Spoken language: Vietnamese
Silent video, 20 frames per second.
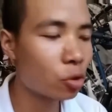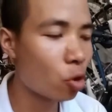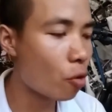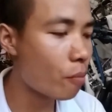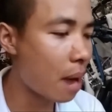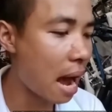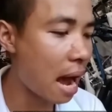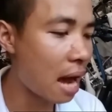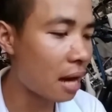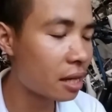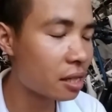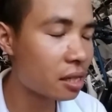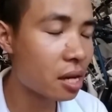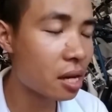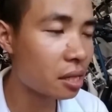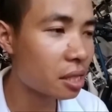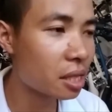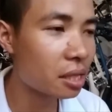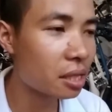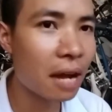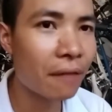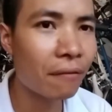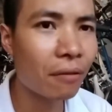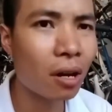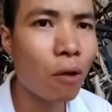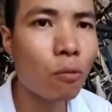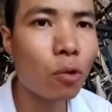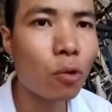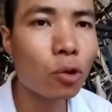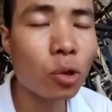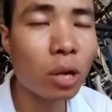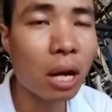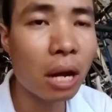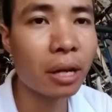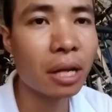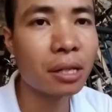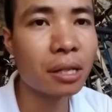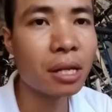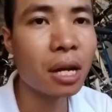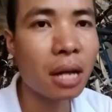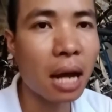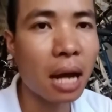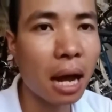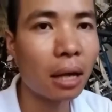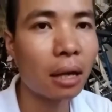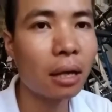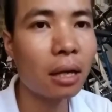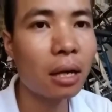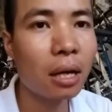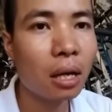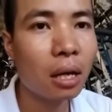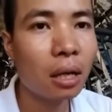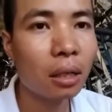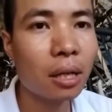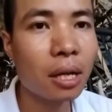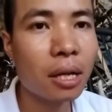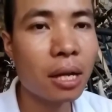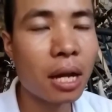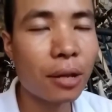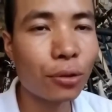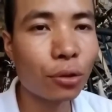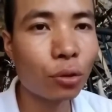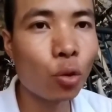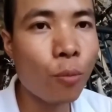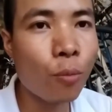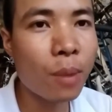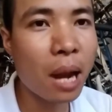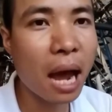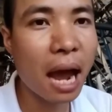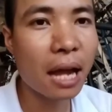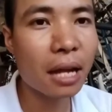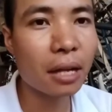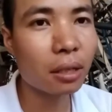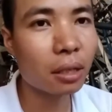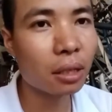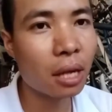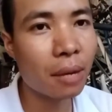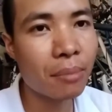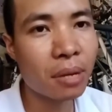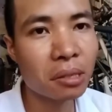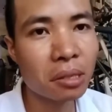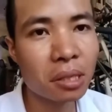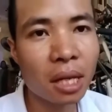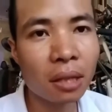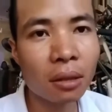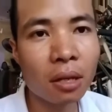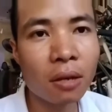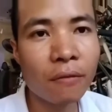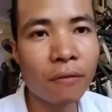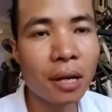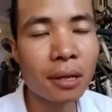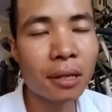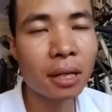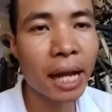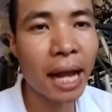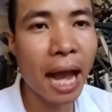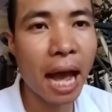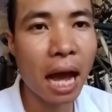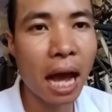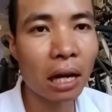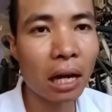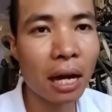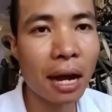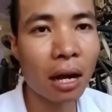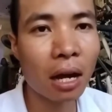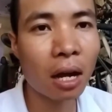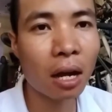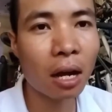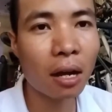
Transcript: số má ở đây rất là rích rác và không có chỗ nào để chân cả nên là túm lại là mình sẽ tư vấn khách hàng là